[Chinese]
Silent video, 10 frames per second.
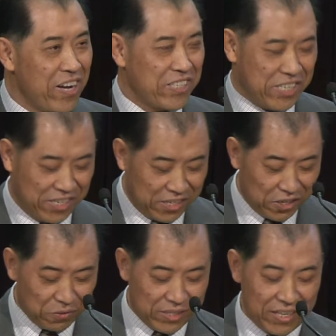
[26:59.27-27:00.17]
持
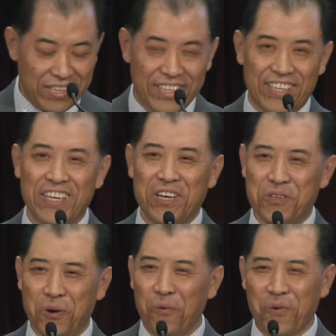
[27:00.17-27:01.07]
守真理，
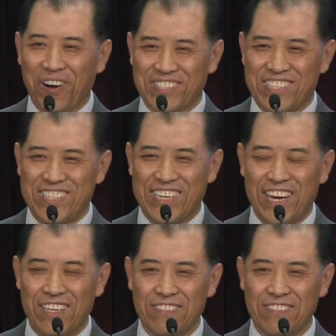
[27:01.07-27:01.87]
勇往直前。